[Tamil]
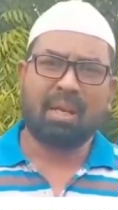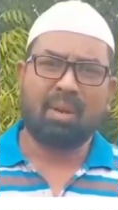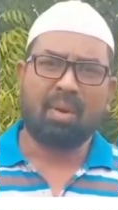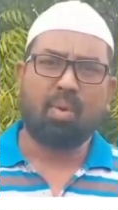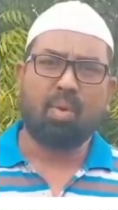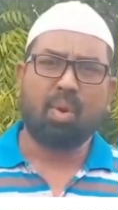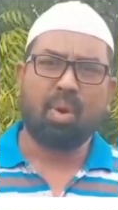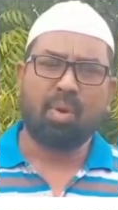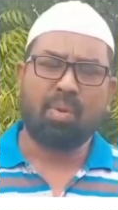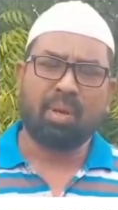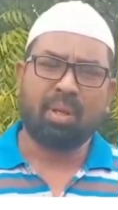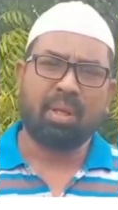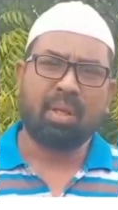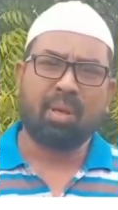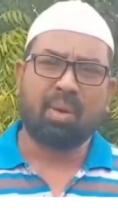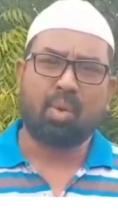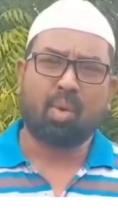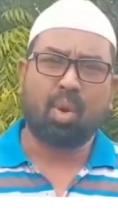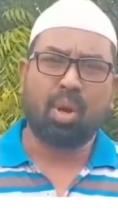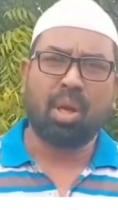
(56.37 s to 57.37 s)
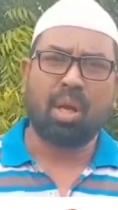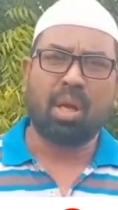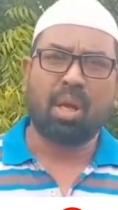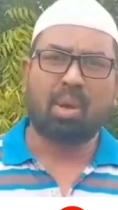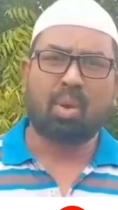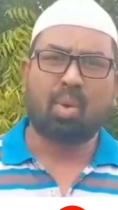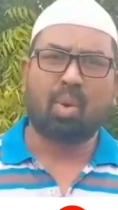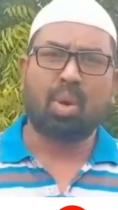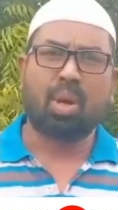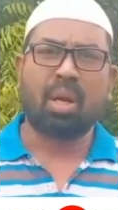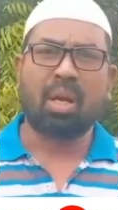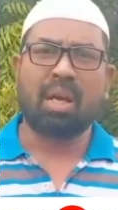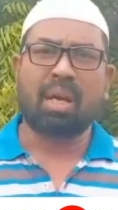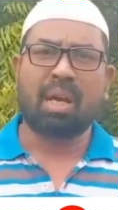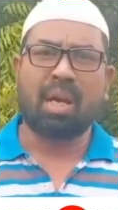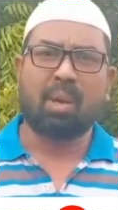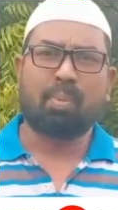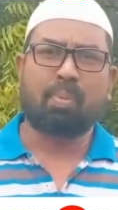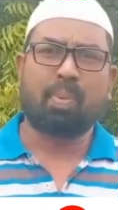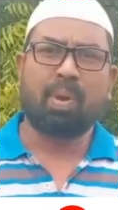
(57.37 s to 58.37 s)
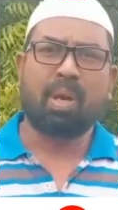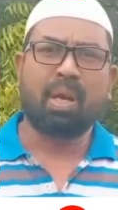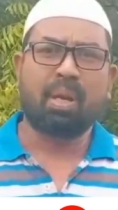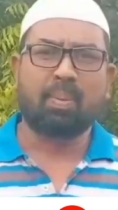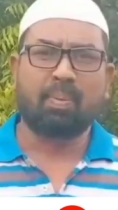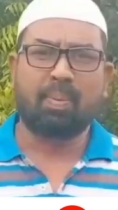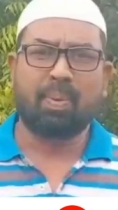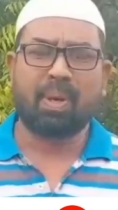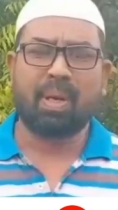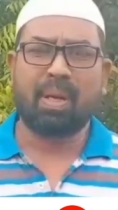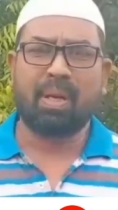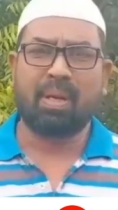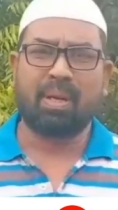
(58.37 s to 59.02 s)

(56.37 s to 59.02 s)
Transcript: எவ்வளோ வந்து கொலை கொள்ளை கற்பழிப்பு